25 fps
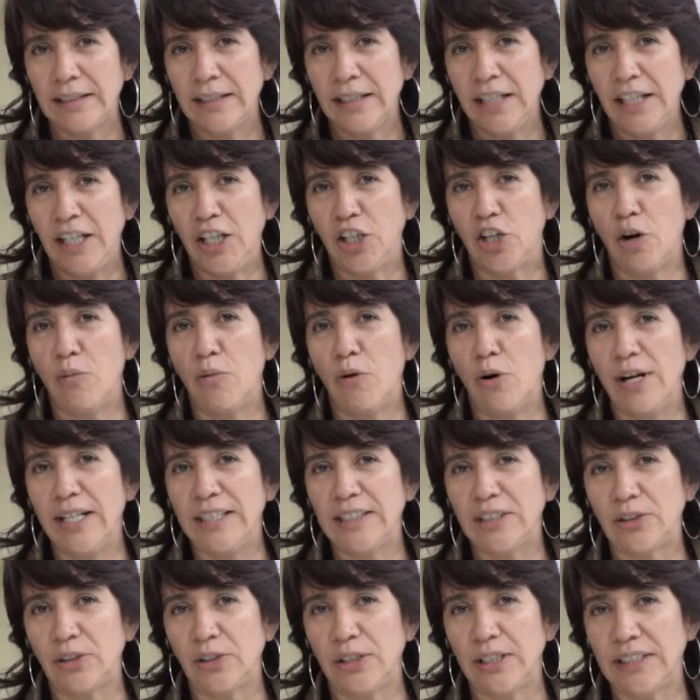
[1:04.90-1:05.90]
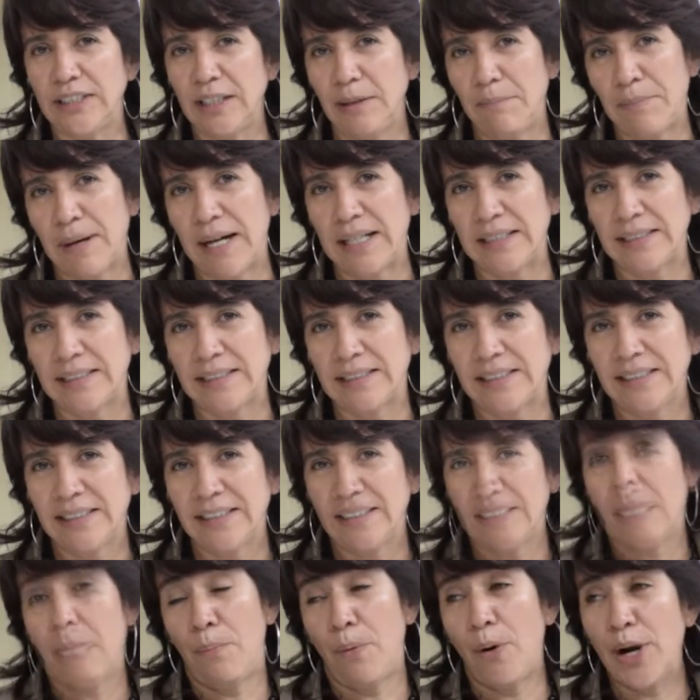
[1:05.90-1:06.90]
y como gestores de paz.
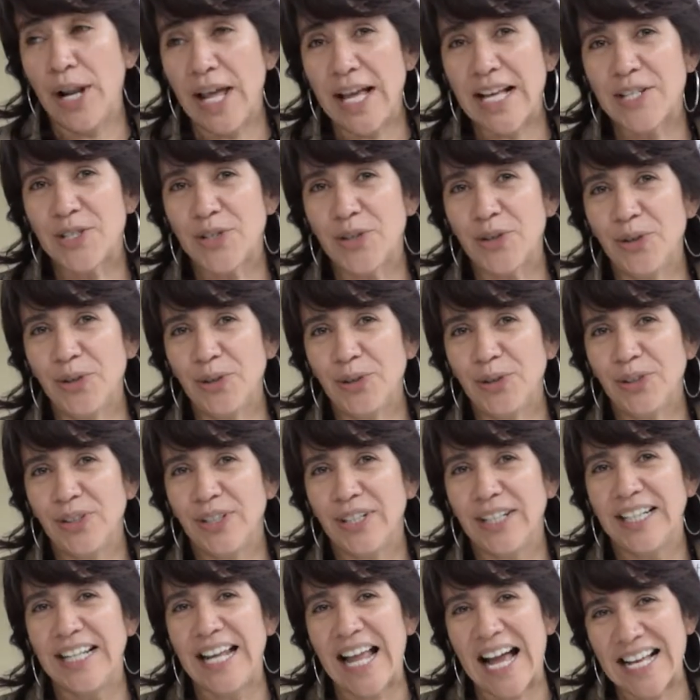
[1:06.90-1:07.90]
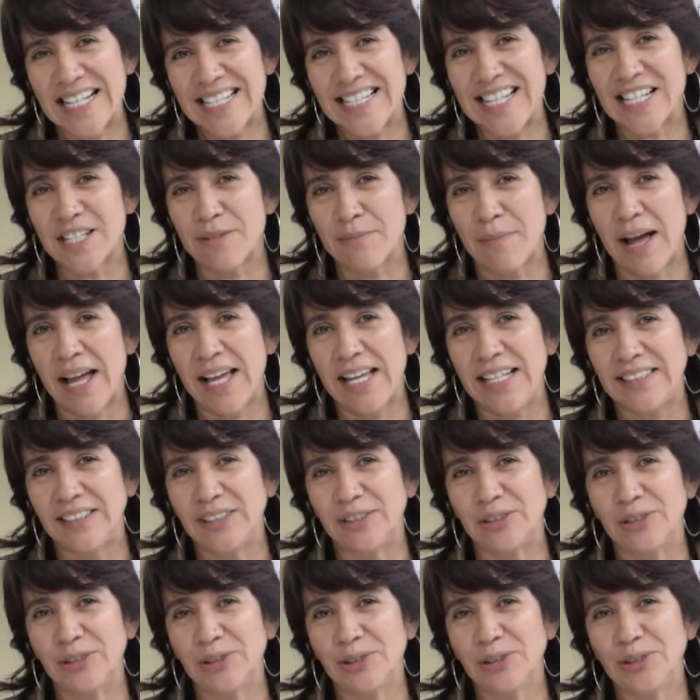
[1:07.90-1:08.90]
Por eso, gracias
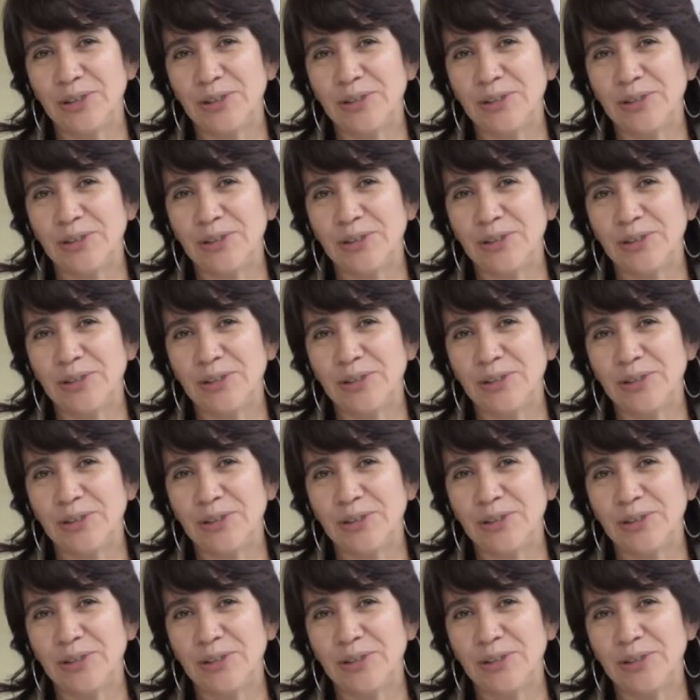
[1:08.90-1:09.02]
maestros.